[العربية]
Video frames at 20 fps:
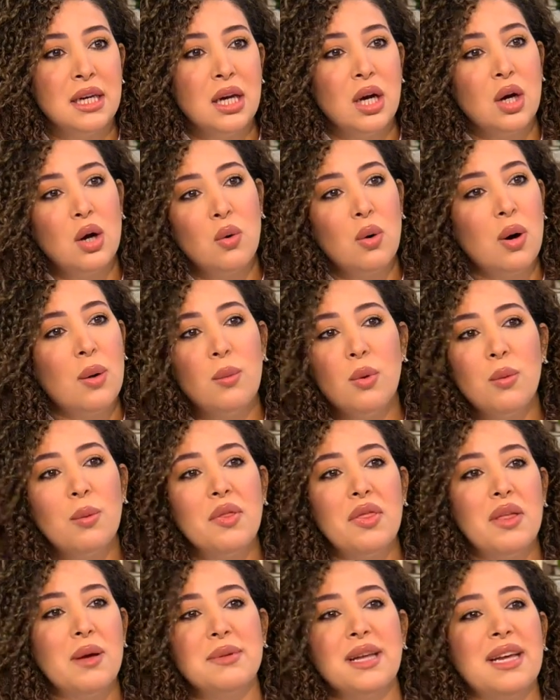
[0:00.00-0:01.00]
وهو مو
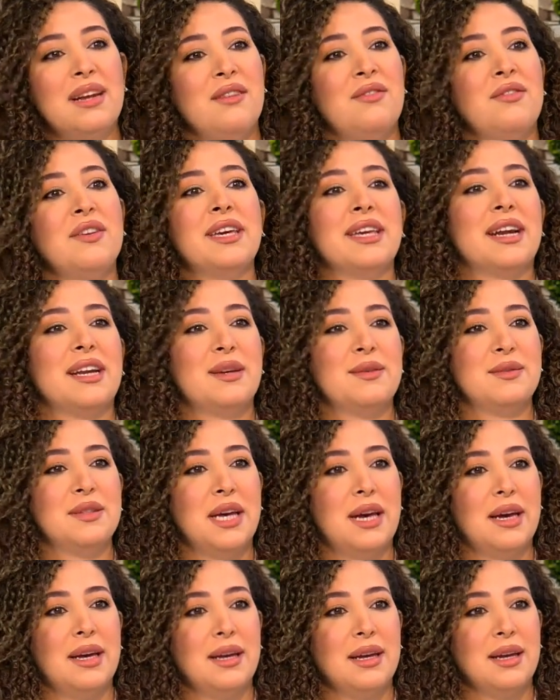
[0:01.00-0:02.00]
بالضبط على الفكره
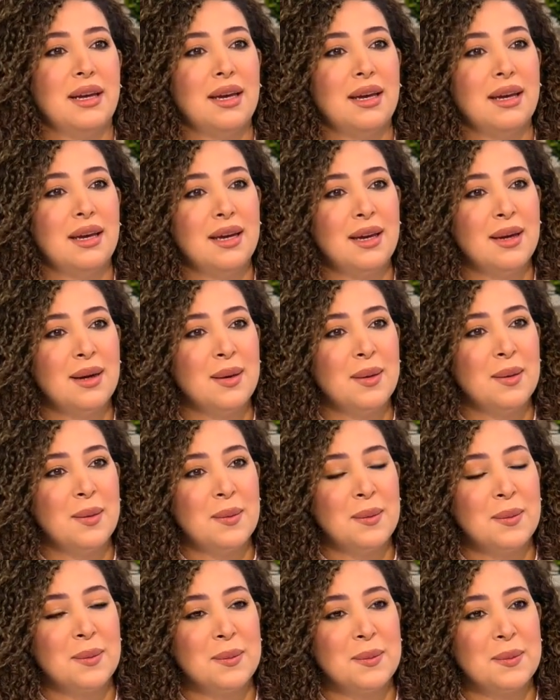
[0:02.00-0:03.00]
نفسها هل اقدر اقول